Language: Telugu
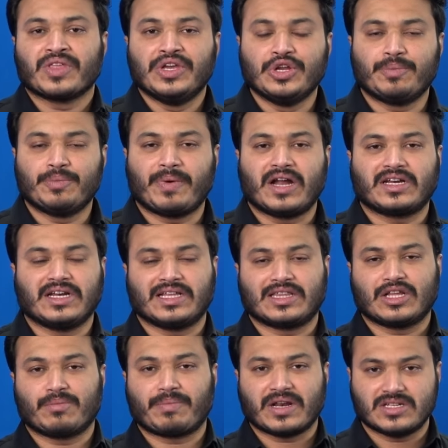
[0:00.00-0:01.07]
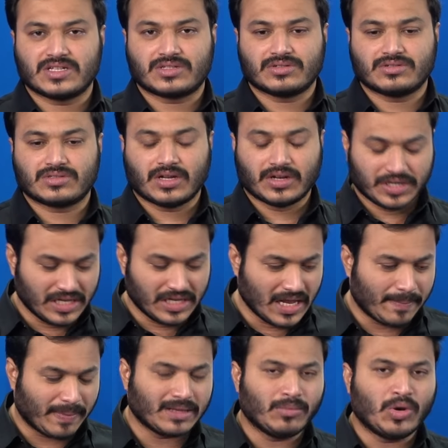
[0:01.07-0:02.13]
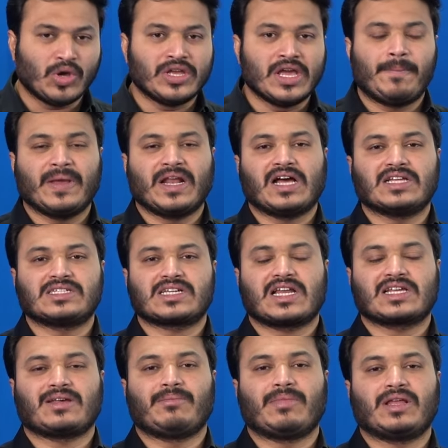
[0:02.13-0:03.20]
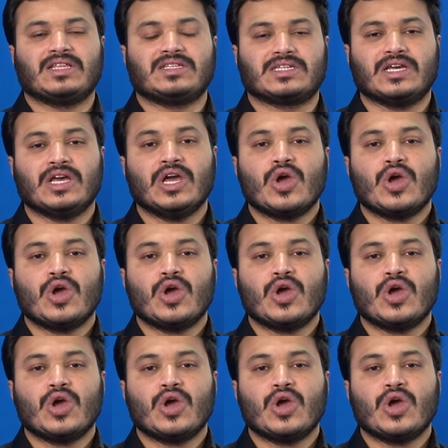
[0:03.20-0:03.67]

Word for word: ఇరు పార్టీ నేతలు పనిచేస్తూ వస్తున్నారు ఈ నేపథ్యంలో ఏపీ రాజకీయాలకు సంబంధించి